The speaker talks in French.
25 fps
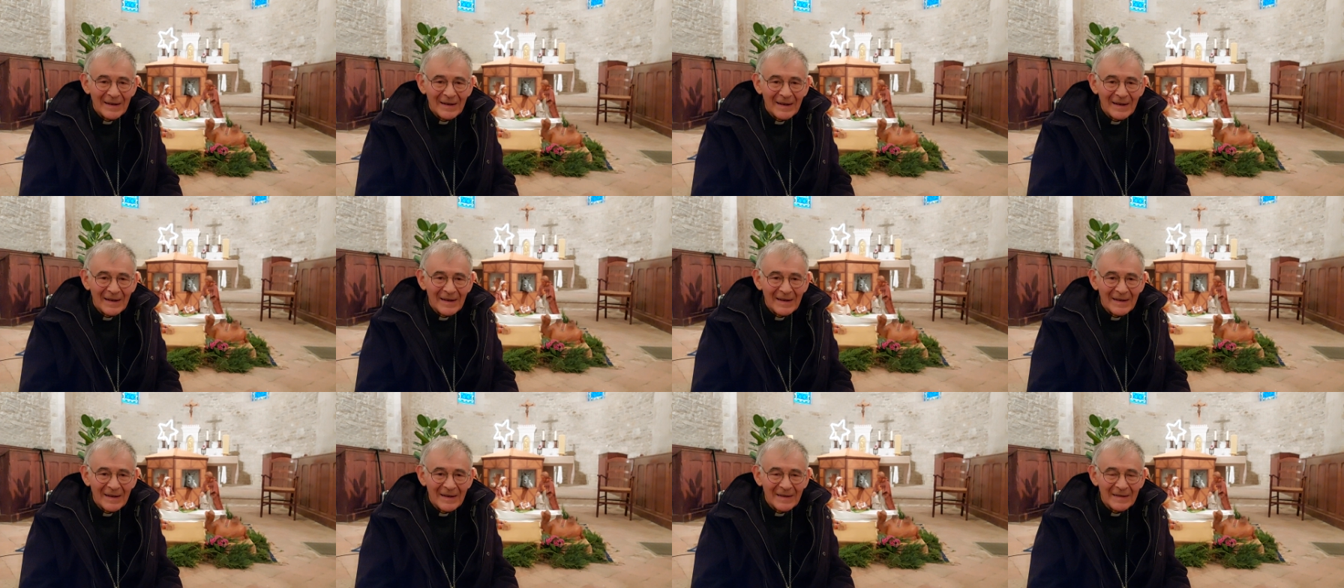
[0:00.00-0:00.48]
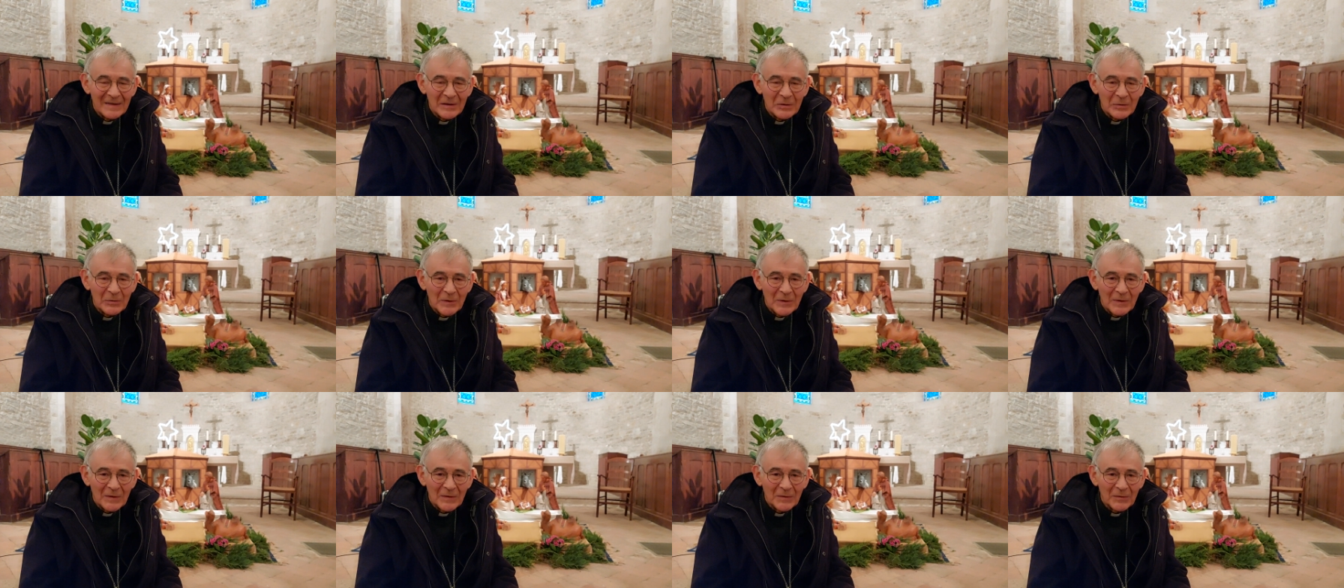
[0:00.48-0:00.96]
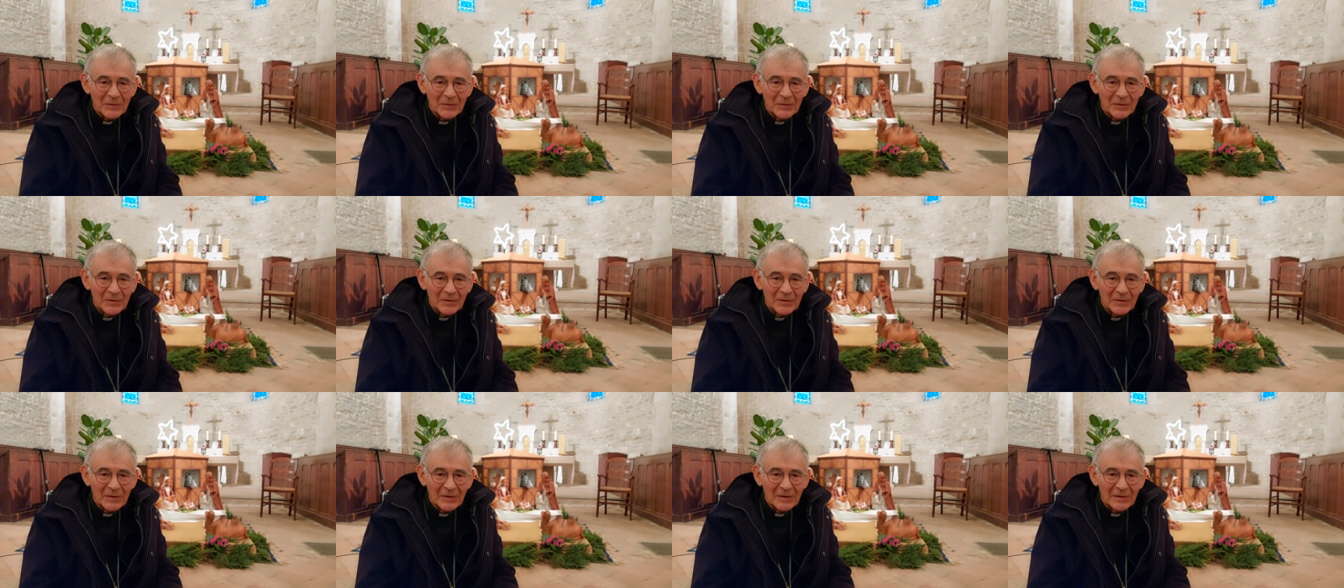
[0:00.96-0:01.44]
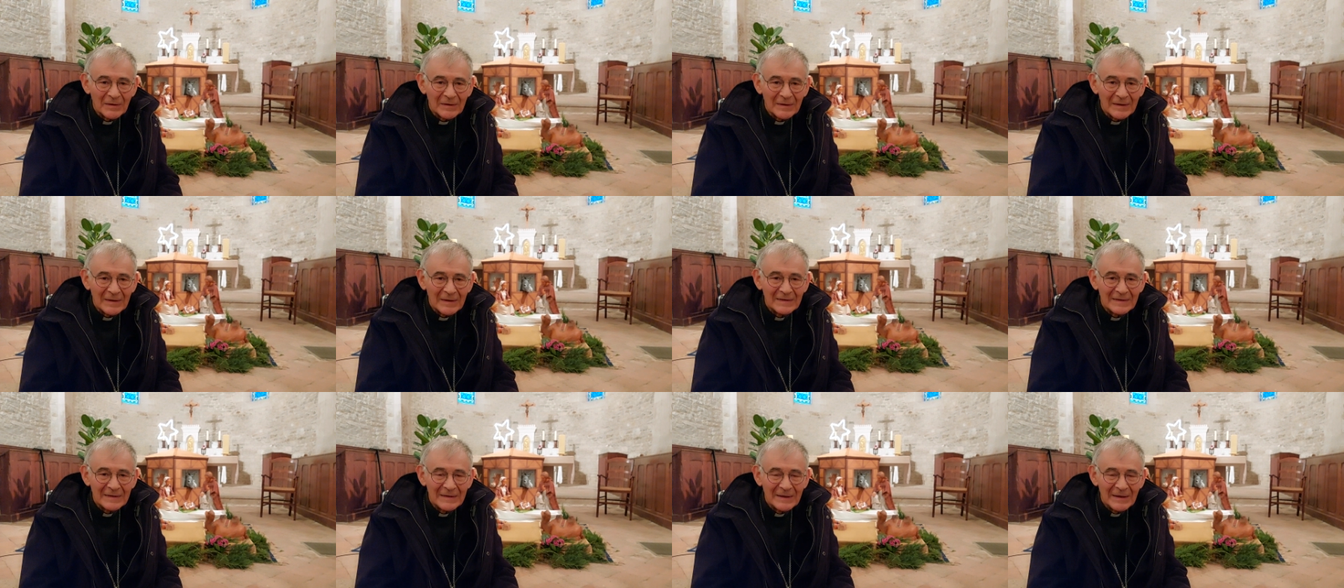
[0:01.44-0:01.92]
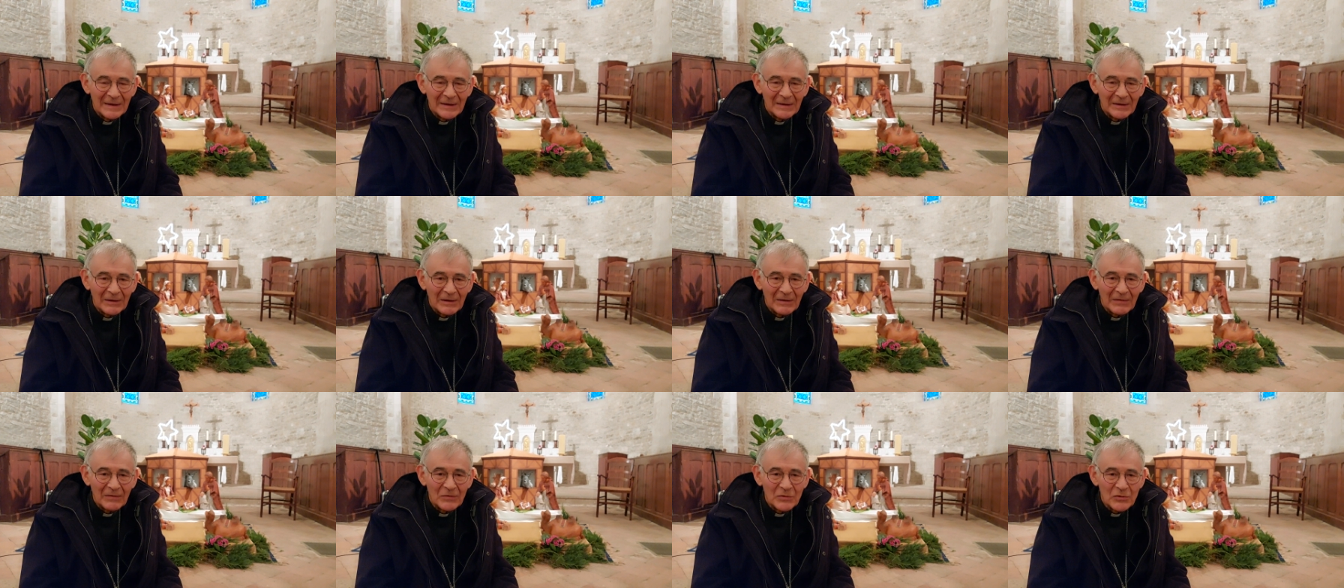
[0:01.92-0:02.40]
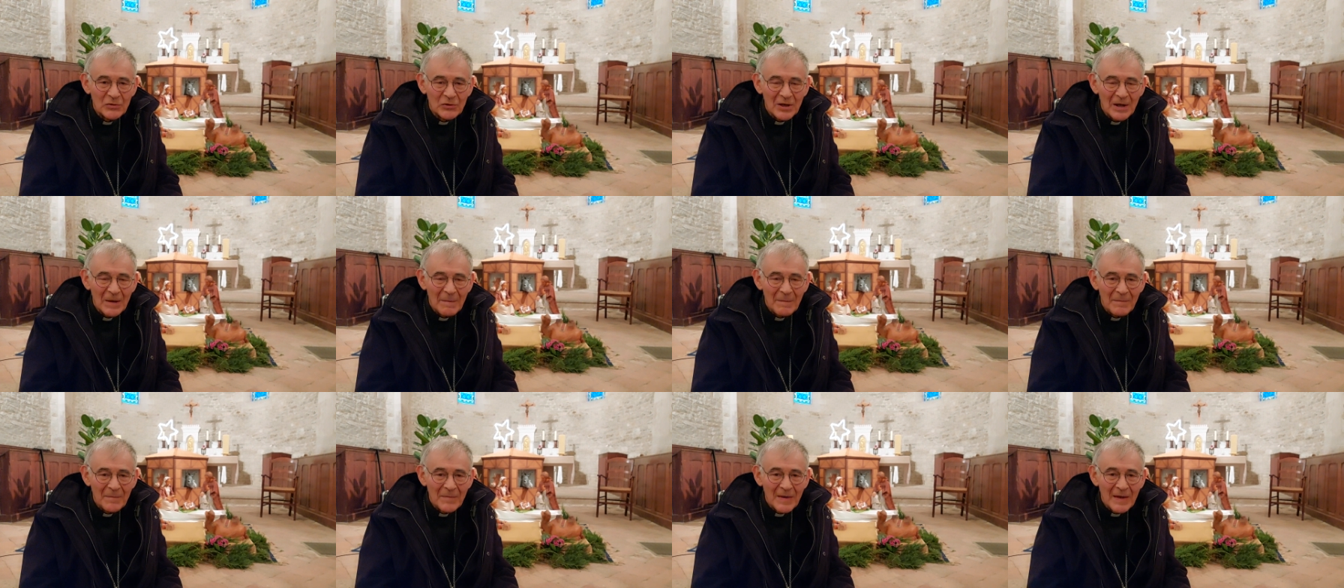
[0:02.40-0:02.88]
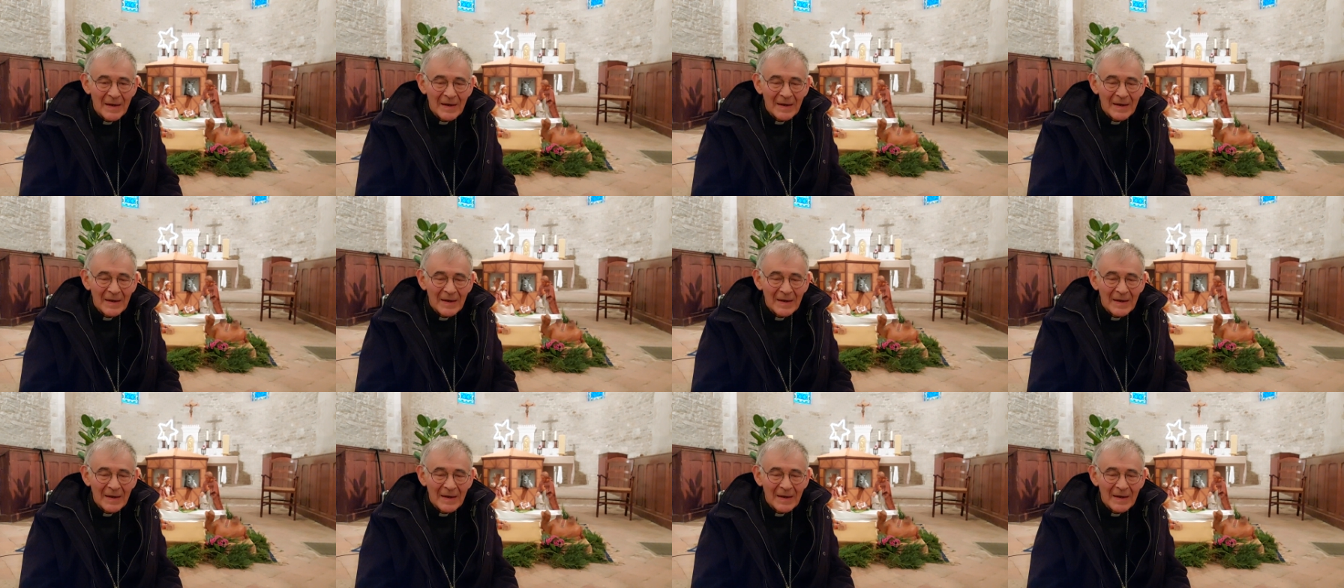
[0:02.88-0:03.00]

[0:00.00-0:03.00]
la, situation d'exilés, de, de, réfugiés.